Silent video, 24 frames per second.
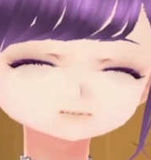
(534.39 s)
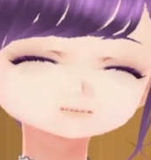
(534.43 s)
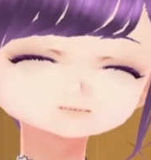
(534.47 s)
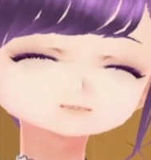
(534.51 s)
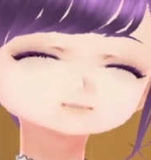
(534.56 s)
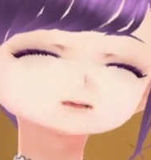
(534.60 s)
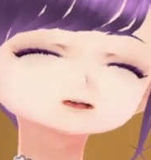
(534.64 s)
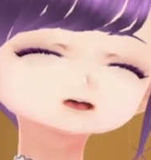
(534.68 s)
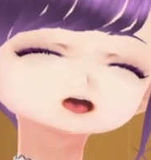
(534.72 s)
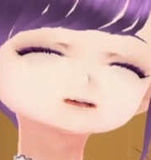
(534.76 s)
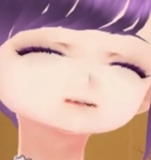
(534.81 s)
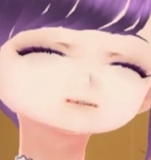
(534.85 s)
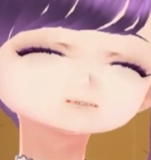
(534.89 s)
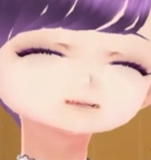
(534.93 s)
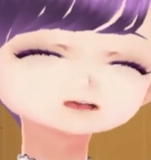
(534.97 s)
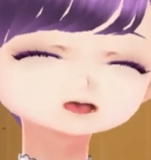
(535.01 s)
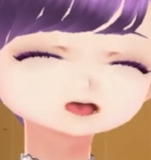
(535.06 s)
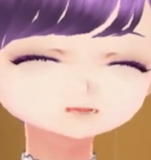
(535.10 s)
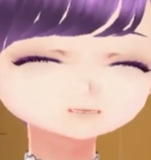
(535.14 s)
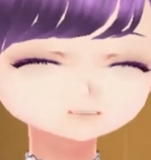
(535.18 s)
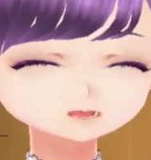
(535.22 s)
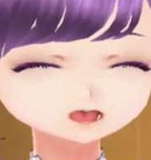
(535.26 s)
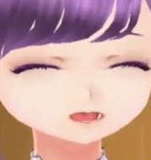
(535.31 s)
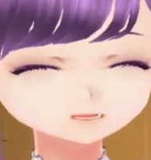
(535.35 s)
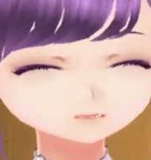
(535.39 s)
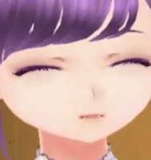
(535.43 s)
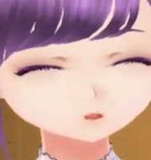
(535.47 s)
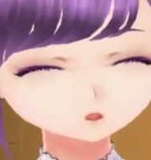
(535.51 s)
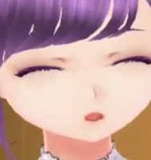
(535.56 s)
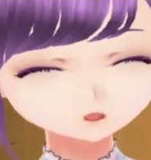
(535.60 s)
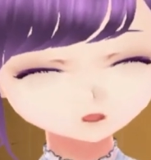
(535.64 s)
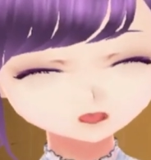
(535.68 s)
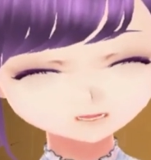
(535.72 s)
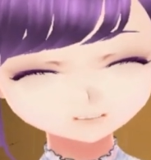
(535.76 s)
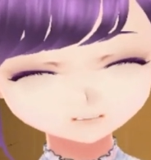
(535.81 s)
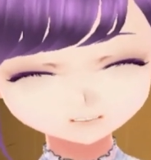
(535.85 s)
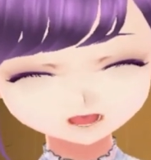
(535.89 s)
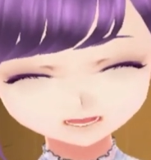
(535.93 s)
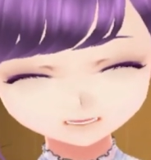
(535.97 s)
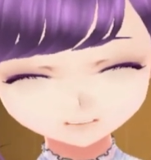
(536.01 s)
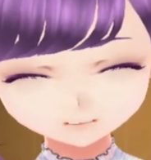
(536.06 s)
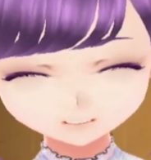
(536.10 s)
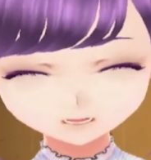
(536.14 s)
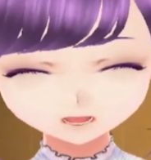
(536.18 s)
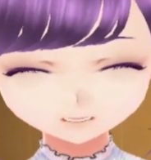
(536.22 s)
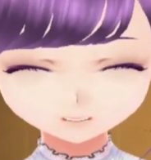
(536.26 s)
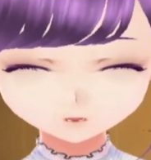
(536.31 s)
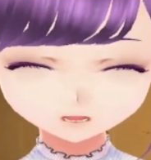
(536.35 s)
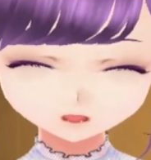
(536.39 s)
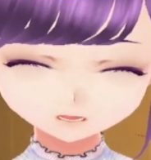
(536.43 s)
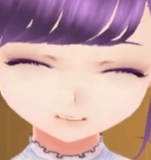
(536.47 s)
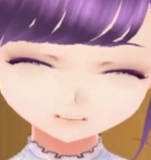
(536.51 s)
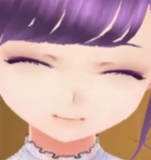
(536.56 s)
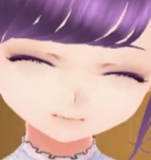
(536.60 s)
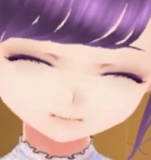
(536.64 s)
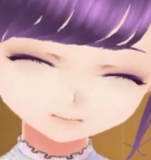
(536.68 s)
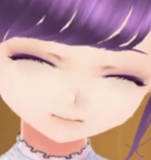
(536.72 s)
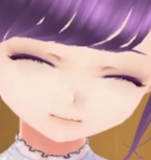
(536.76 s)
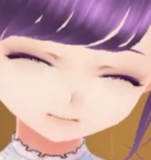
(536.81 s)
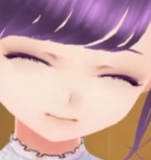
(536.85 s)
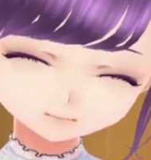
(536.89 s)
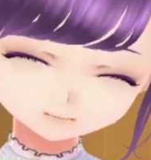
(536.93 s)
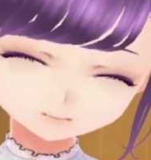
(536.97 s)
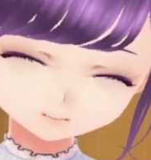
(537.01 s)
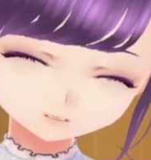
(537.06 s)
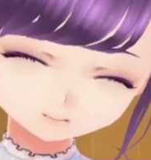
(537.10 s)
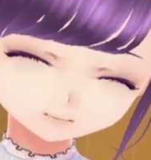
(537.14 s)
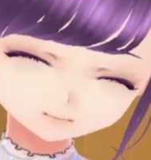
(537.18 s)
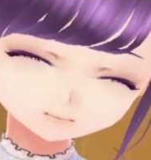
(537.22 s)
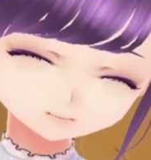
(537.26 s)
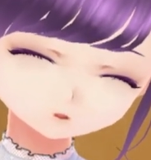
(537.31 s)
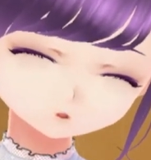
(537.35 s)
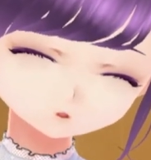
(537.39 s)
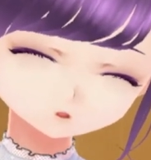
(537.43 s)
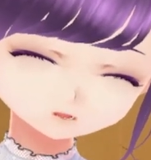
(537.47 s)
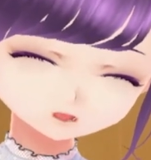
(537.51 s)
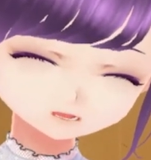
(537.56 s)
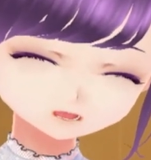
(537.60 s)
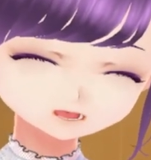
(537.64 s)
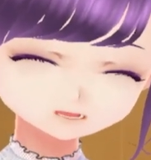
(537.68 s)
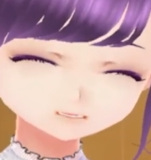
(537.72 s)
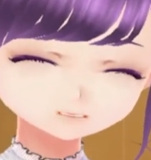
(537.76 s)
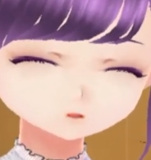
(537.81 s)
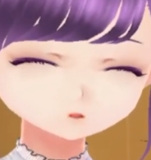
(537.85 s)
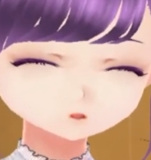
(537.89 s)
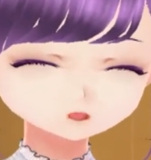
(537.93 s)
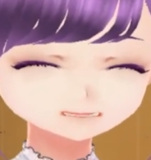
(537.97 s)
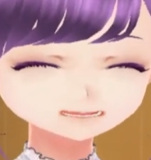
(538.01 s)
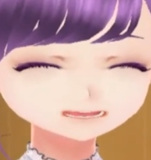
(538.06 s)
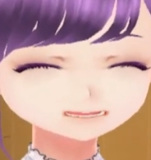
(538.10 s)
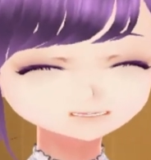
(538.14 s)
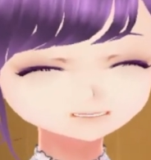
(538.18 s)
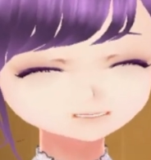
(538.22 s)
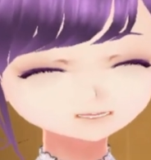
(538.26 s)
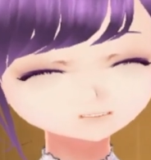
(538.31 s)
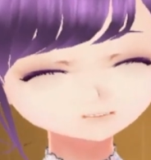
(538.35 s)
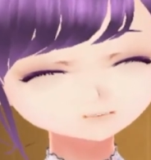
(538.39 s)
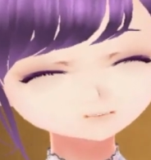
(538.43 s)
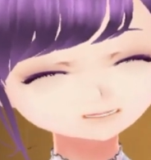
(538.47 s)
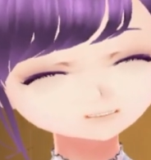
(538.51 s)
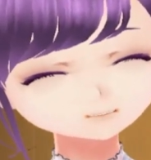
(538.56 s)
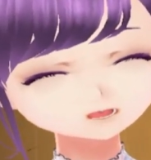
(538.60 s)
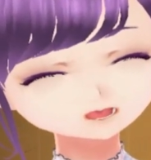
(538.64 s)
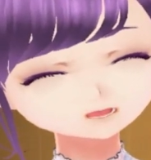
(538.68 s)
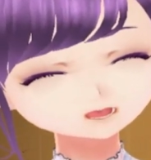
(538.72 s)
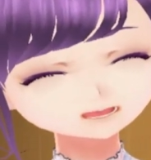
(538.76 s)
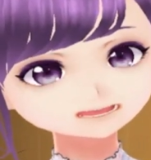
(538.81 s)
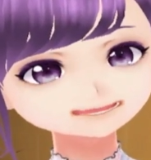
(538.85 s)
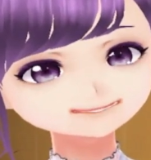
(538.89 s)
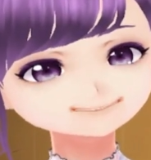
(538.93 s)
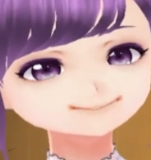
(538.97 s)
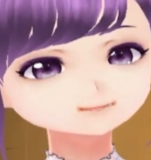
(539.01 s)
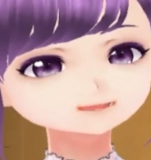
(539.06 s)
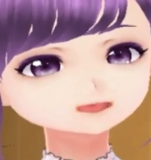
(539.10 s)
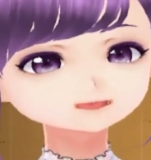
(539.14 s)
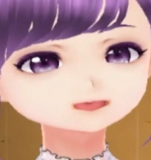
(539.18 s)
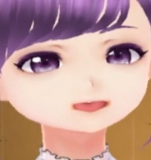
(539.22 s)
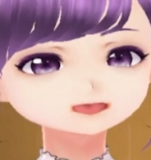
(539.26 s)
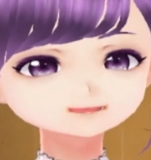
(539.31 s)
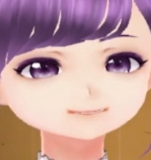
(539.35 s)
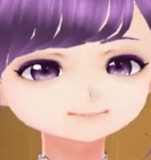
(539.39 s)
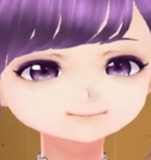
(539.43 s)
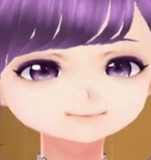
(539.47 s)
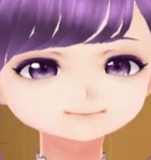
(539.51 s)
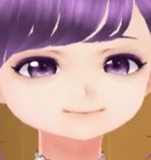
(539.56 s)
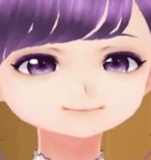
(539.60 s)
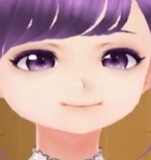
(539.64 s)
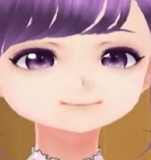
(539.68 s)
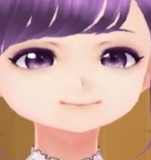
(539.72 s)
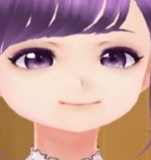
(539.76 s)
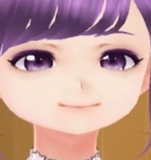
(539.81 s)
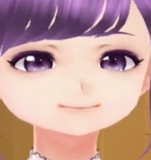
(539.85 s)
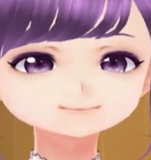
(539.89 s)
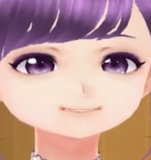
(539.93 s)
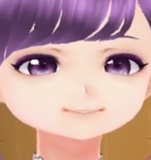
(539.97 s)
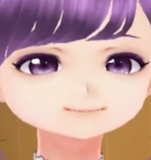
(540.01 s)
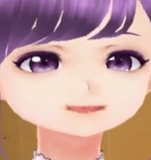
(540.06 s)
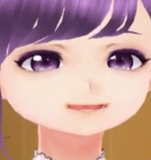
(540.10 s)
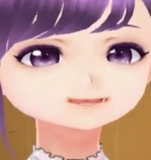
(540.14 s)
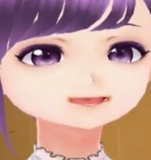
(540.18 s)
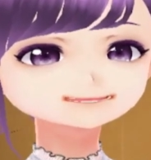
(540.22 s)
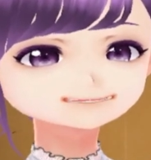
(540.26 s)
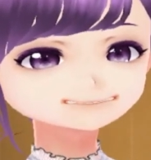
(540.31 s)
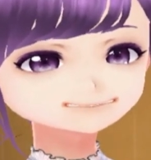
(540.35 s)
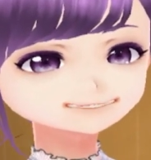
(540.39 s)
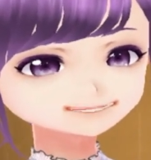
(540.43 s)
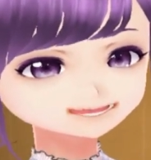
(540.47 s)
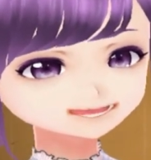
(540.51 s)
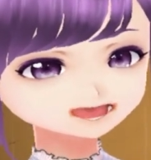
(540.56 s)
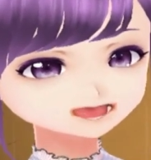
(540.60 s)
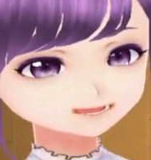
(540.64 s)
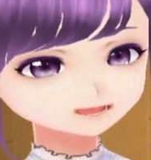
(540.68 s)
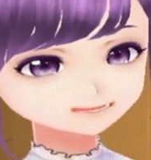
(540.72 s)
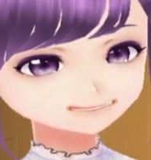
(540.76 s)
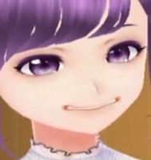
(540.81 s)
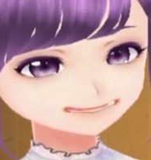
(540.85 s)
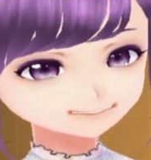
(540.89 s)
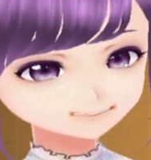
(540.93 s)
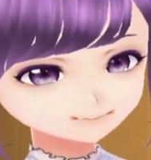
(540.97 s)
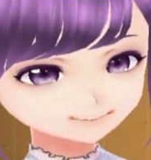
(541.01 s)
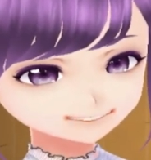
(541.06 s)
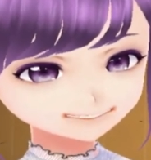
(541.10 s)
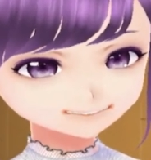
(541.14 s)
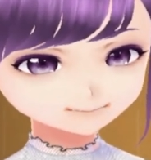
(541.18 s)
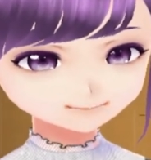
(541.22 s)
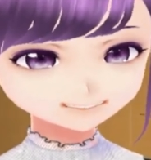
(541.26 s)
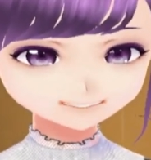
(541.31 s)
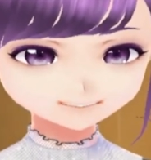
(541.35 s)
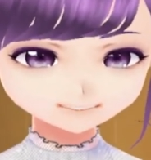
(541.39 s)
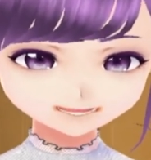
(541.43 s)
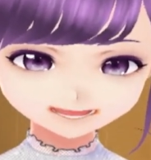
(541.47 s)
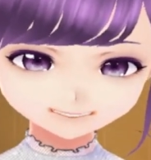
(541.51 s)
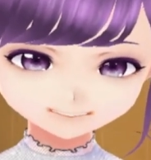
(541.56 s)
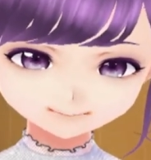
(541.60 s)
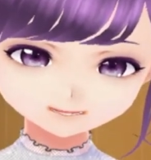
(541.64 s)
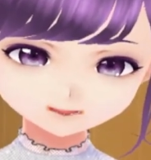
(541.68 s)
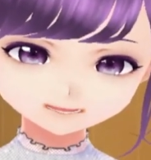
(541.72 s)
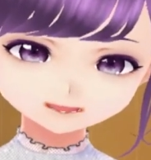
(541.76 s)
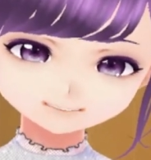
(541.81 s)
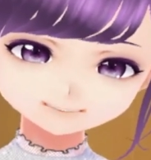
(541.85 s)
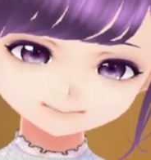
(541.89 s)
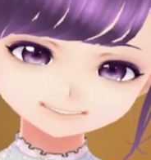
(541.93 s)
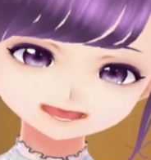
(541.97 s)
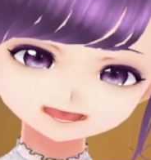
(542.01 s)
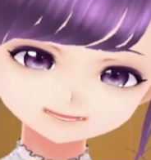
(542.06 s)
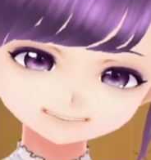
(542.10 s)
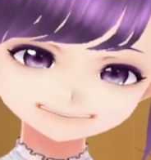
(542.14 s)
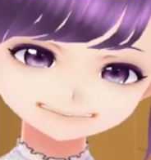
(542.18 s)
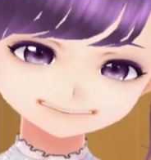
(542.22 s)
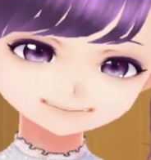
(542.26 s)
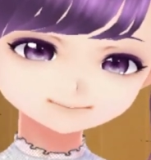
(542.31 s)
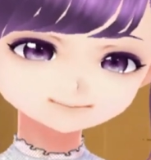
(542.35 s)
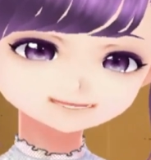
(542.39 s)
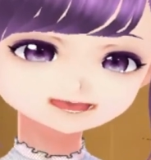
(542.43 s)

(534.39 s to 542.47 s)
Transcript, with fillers: 頭もお腹も、なんも痛くないぞ。こりゃお医者様のおかげだ。